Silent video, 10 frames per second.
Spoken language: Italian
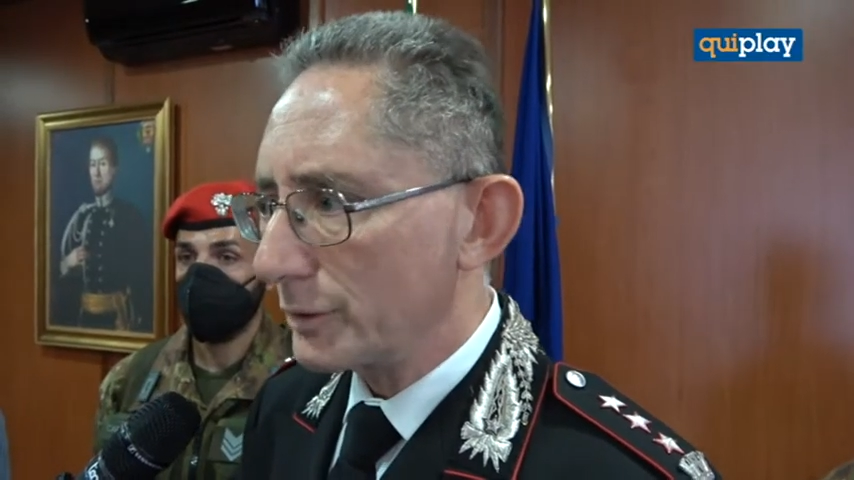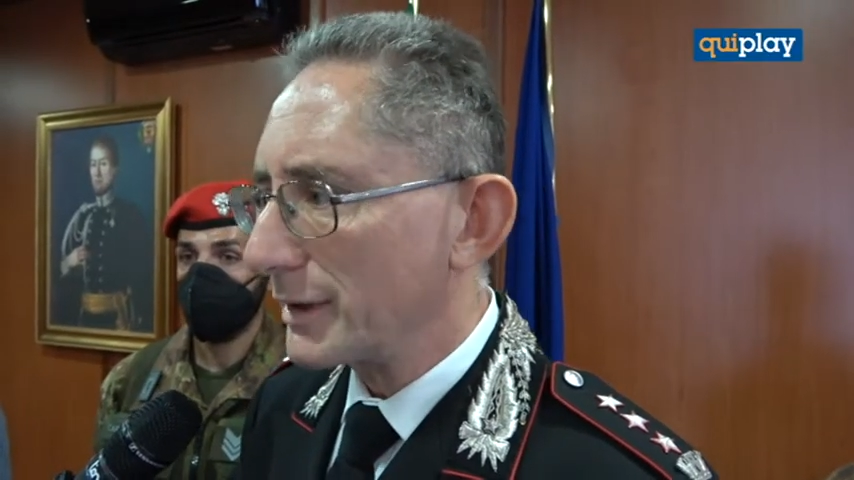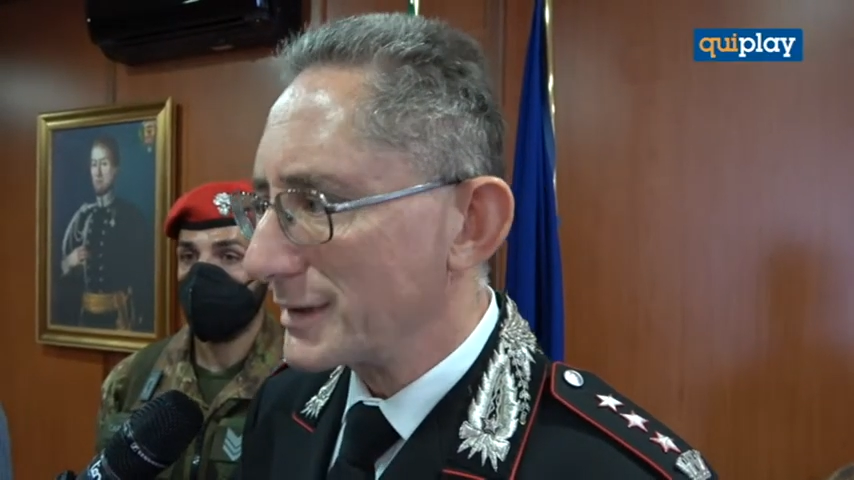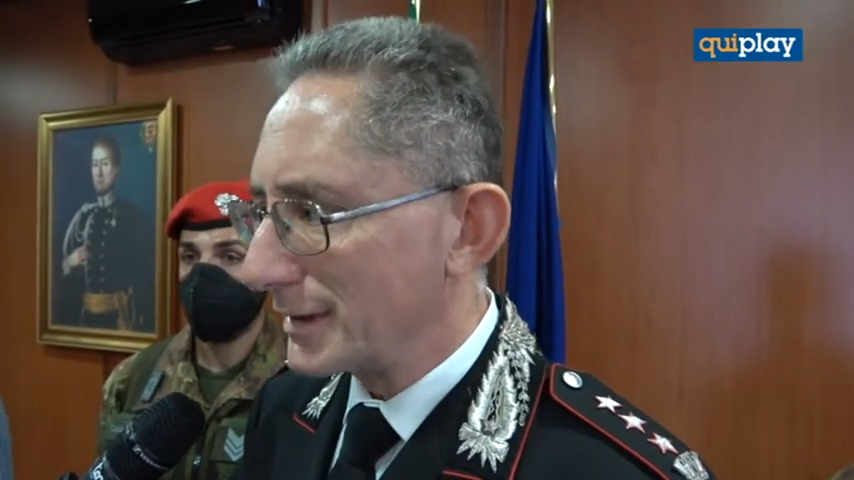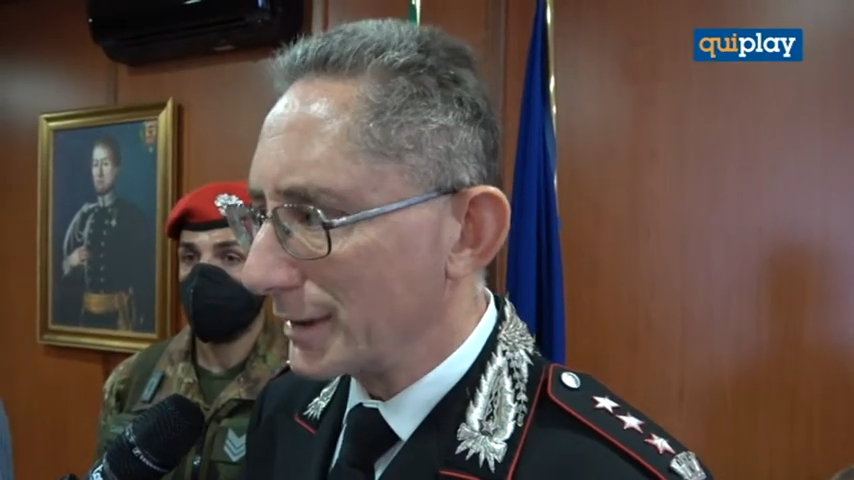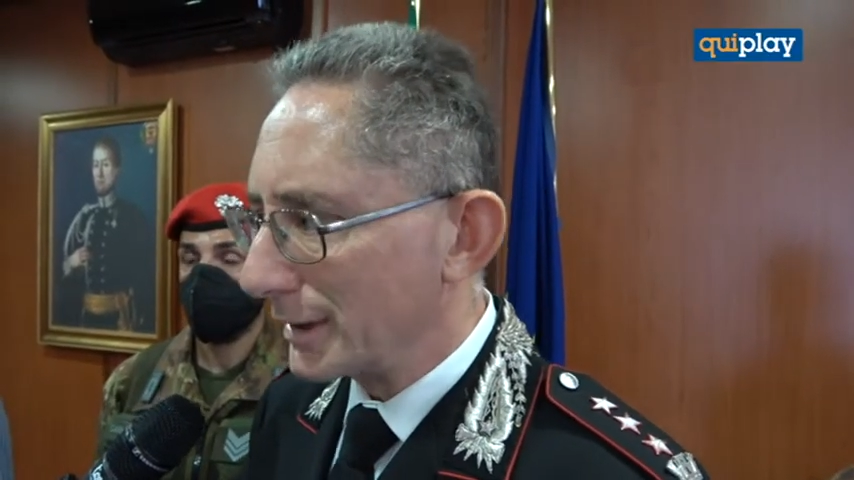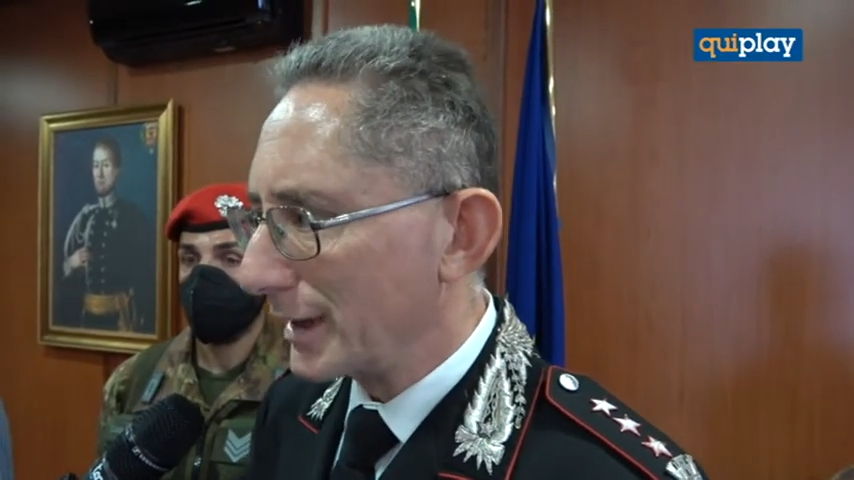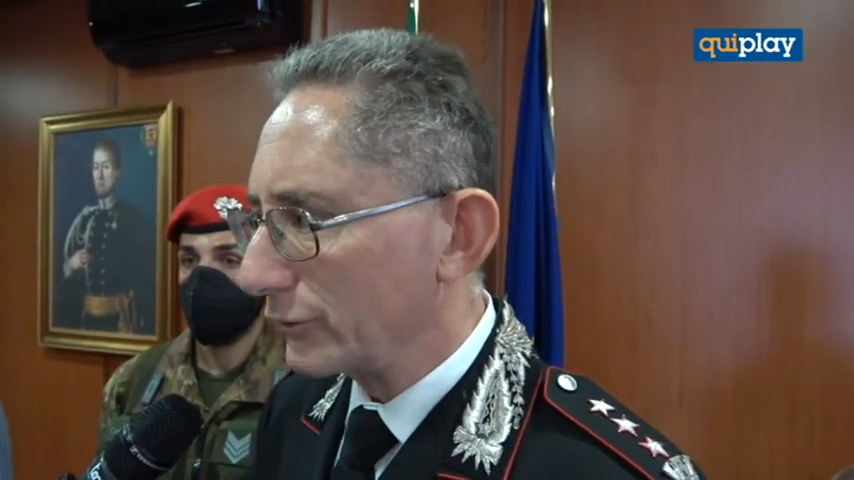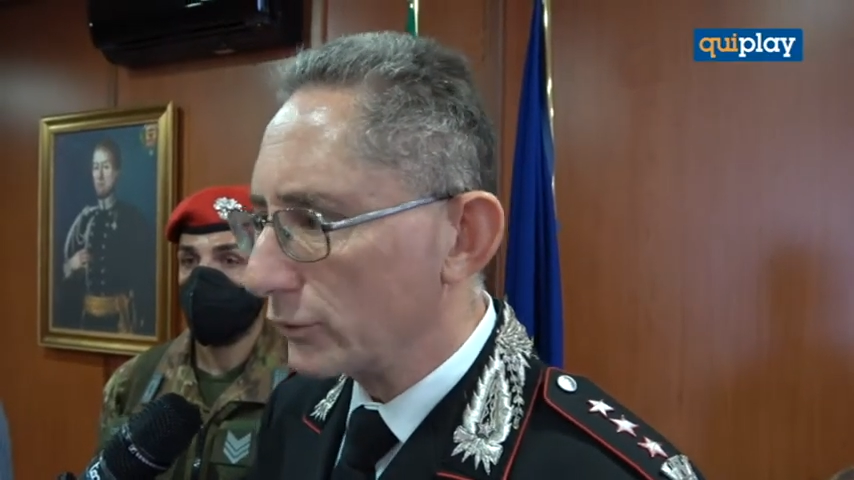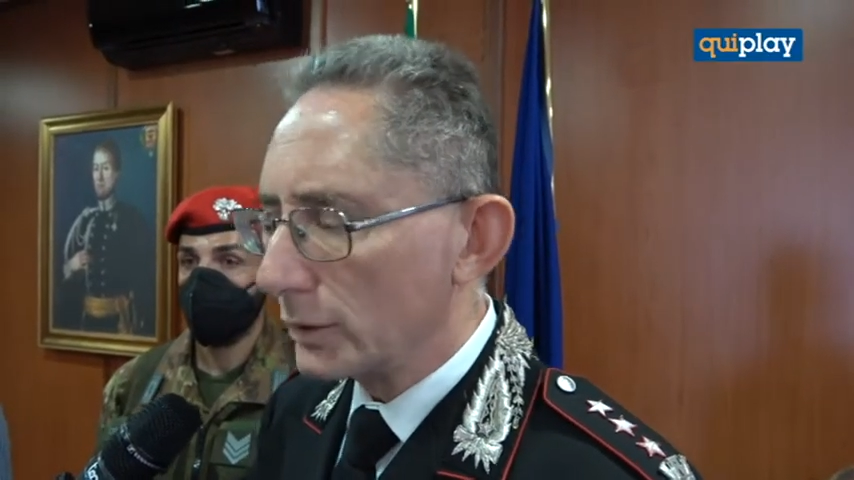si
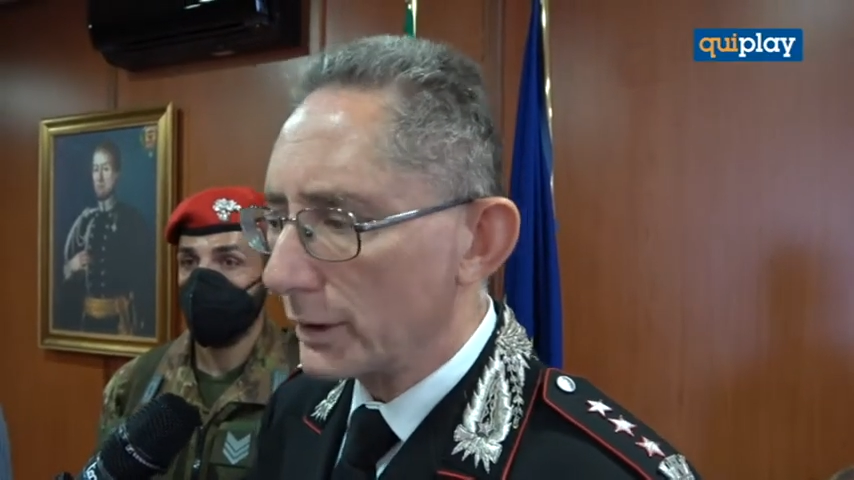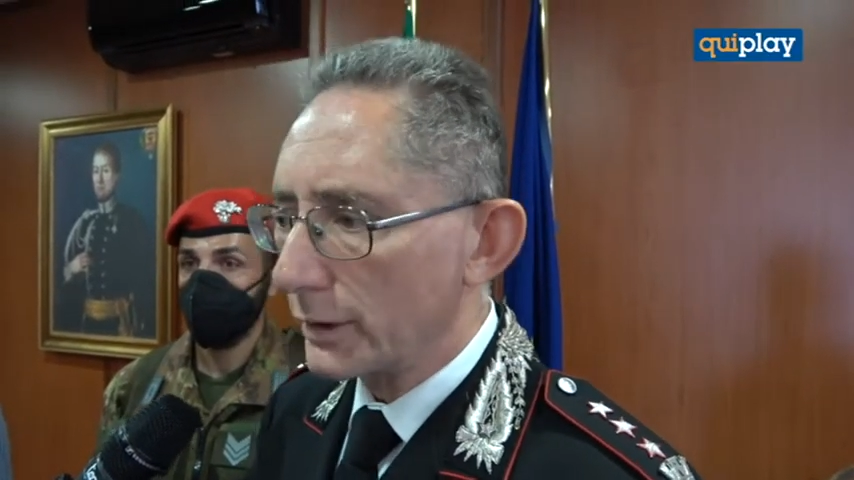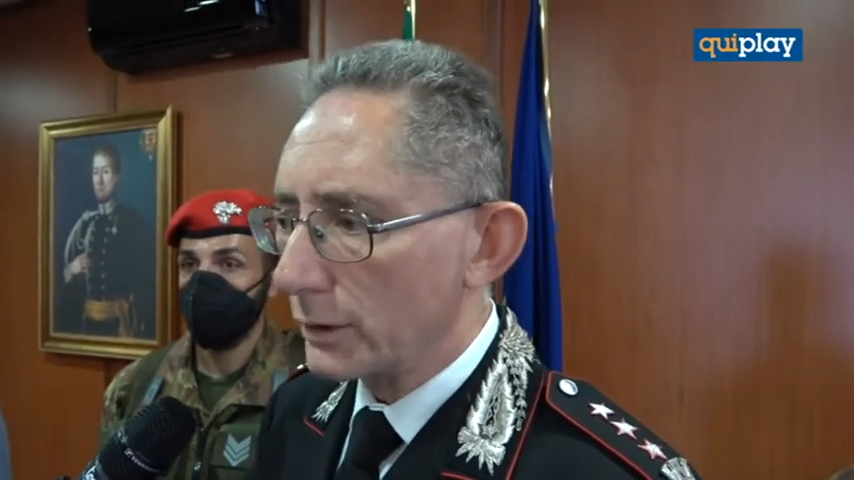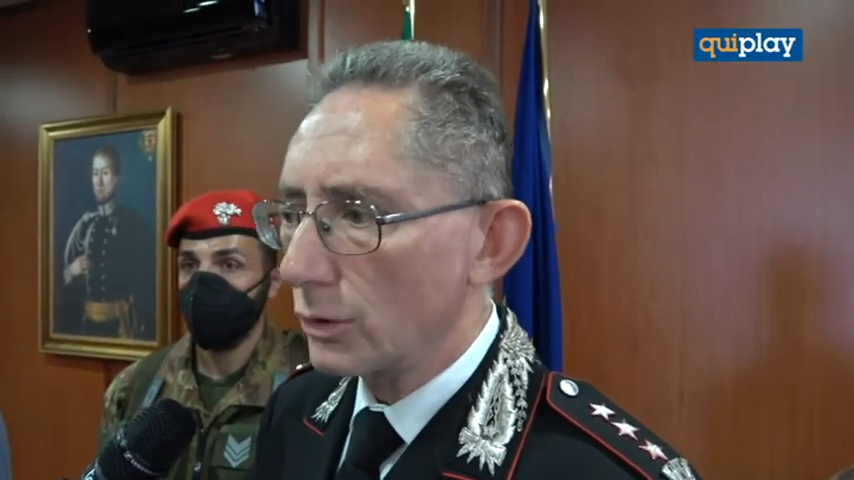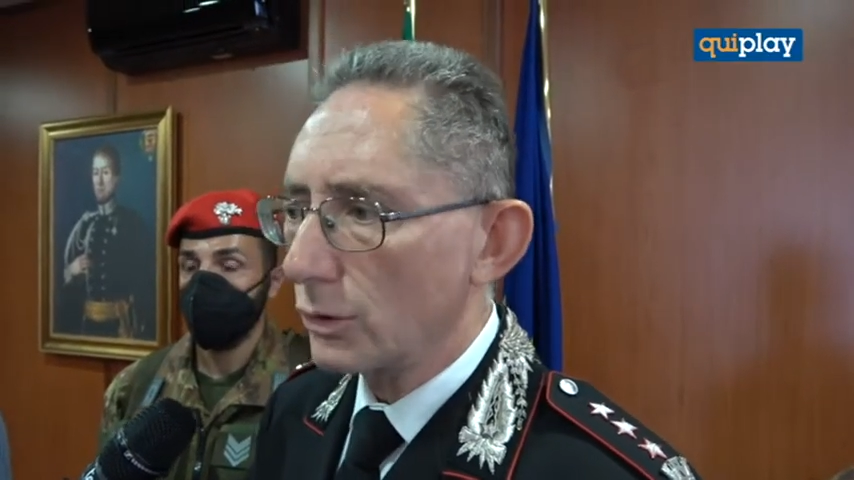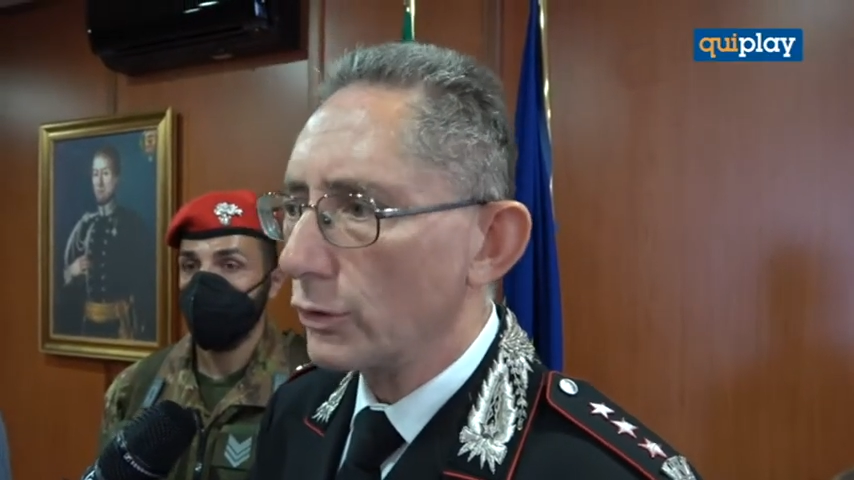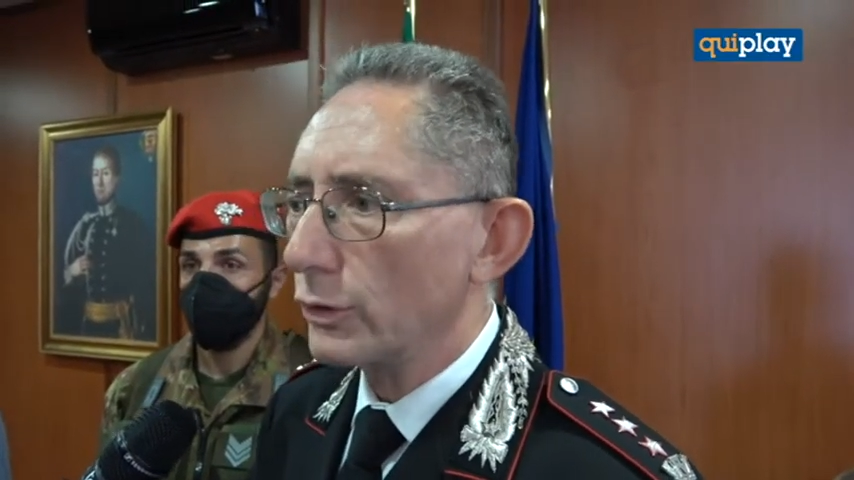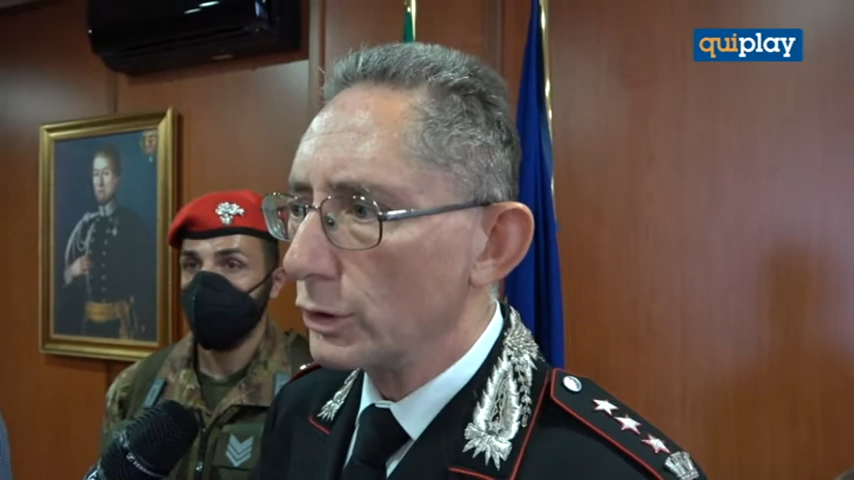presenterà sul territorio